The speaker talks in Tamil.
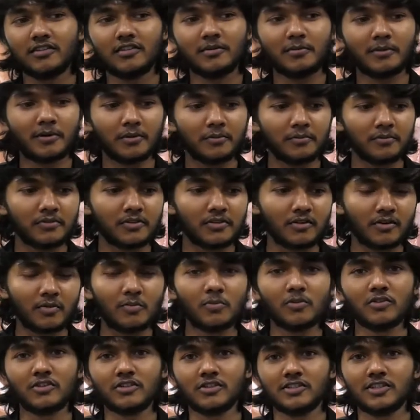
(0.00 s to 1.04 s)
இந்த படம் வந்து
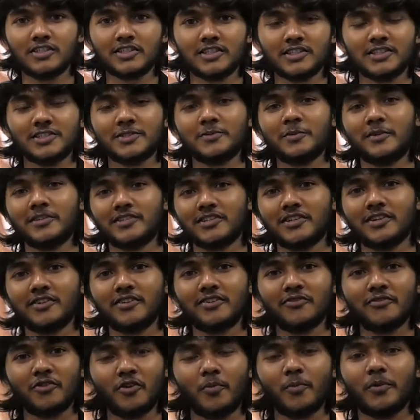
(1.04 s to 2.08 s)
ரொம்ப ஸ்பெஷல்
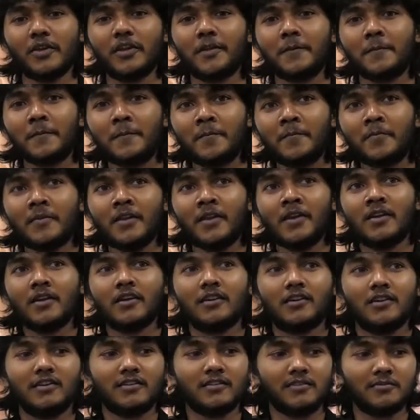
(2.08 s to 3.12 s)
ஃபார் மீ
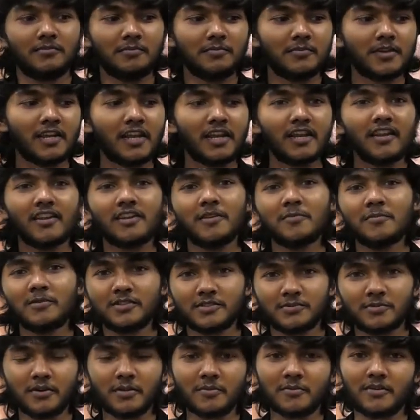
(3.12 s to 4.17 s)
கெரியரில்
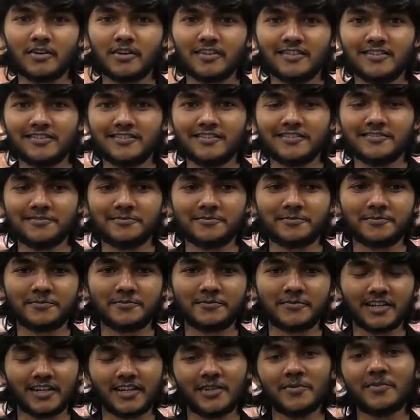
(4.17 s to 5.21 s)
பெஸ்ட் படமாக இது
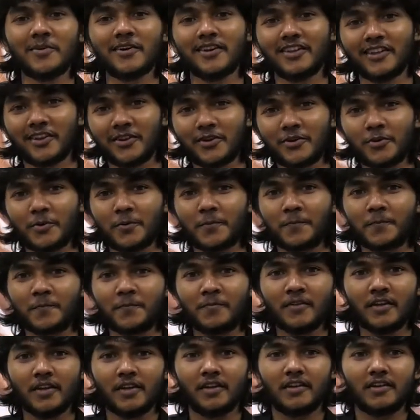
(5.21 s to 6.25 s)
கண்டிப்பாக இருக்கும்
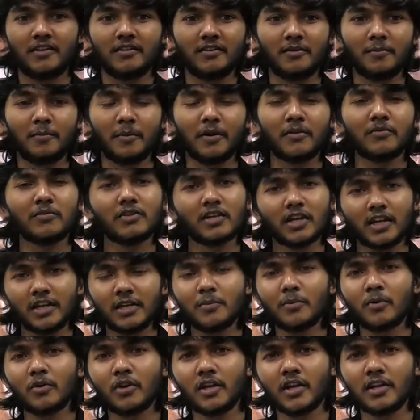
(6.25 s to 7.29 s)
அண்ட் படம் வந்து
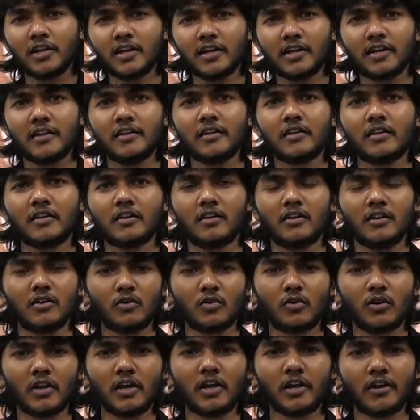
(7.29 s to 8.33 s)
கண்டிப்பாக ஒரு என்டர்டெய்னர்
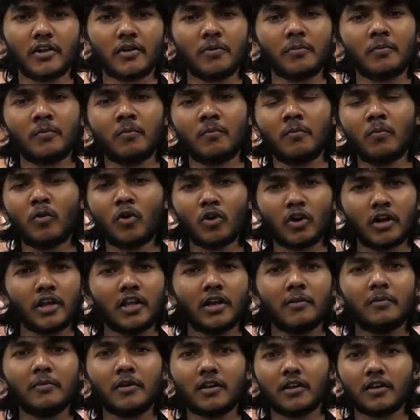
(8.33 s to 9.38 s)
உங்கள் யாரையும் போர்
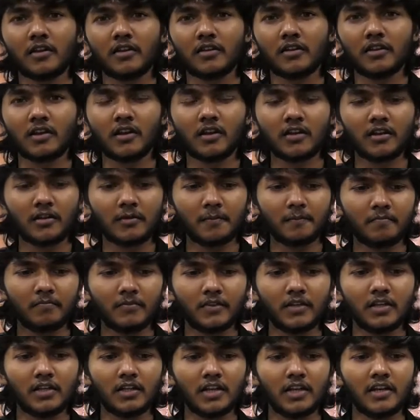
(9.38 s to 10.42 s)
அடிக்காமல் இருக்கிறதுக்காக
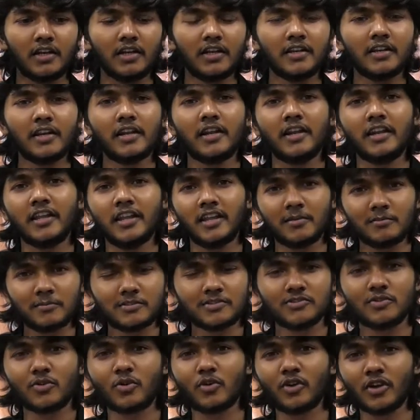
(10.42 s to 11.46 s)
என்ன என்டர்டெய்னிங்
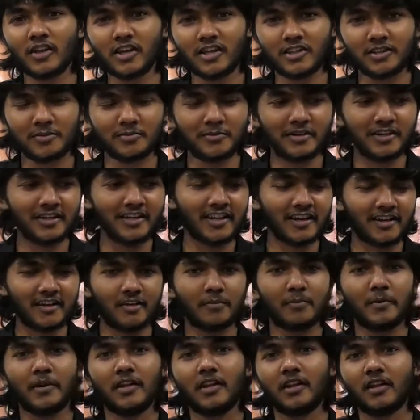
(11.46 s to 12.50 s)
எலிமெண்ட்ஸ் இருக்கோ எல்லாத்தையுமே
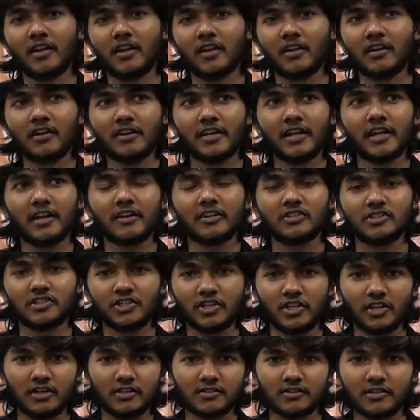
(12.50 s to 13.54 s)
டேரக்டர் பண்ணியிருக்காங்க டேரக்டர்
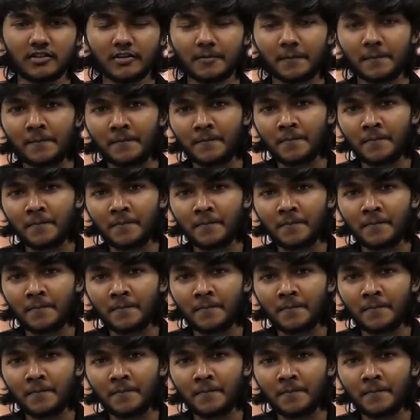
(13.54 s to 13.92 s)
ஸ்ரீஹரி சார்